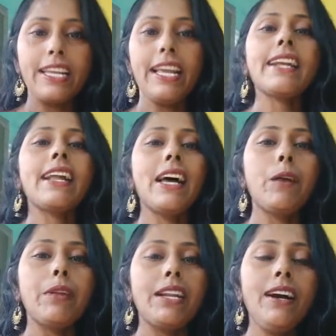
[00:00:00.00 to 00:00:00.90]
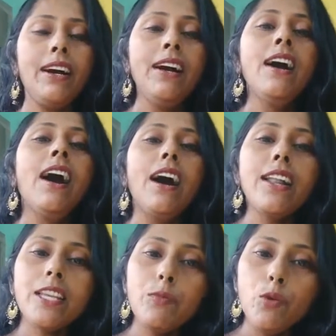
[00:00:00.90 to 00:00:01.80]
ஏற்கலை அப்படின்னா
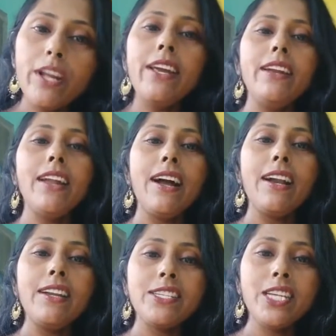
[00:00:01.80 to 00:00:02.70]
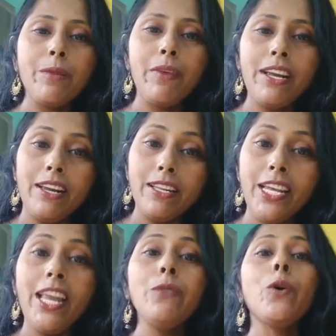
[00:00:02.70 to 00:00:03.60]
அடுத்த முறை நாங்கள் நிச்சயமாக
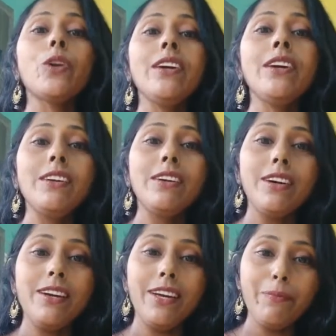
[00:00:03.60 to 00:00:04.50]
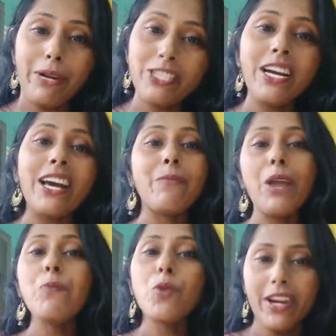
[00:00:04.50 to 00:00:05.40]
இதையே ஒரு
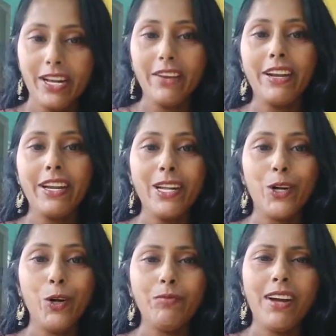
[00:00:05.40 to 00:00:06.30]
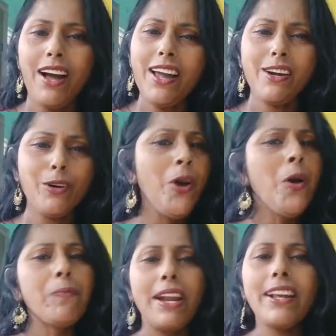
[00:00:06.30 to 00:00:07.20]
பிரச்சாரமாய் முன்னெடுக்க வேண்டியிருக்கும் காரணம்
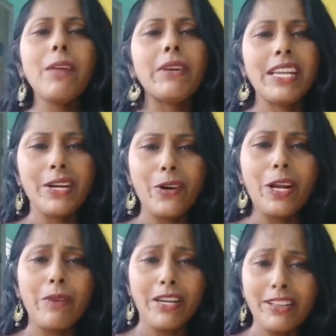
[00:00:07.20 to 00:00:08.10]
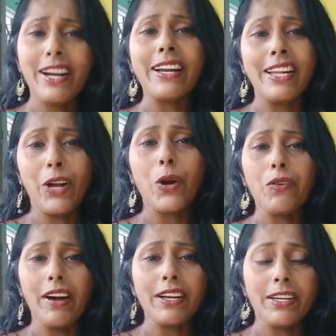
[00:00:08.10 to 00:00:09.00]
பெண்களை மதிக்கிறவங்களுக்கு மட்டும்தாங்க இனி எங்களோட
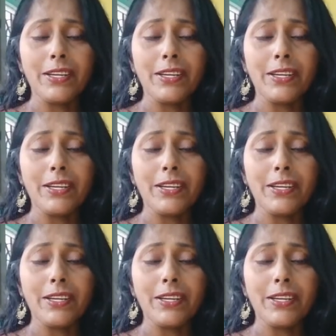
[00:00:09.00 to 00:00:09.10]
வாக்கு